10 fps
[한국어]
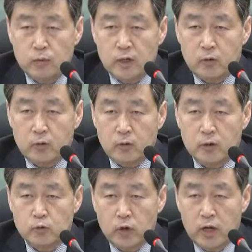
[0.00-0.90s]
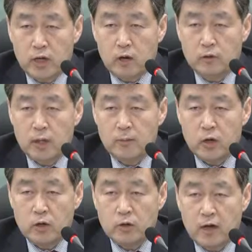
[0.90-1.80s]
부분하고 그다음 손해가
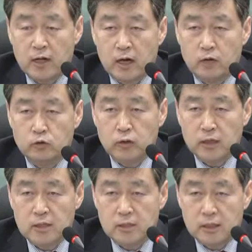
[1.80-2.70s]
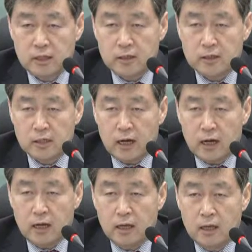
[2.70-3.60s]
그다음에 인과관계가 어느 정도가 인정이 될 것이냐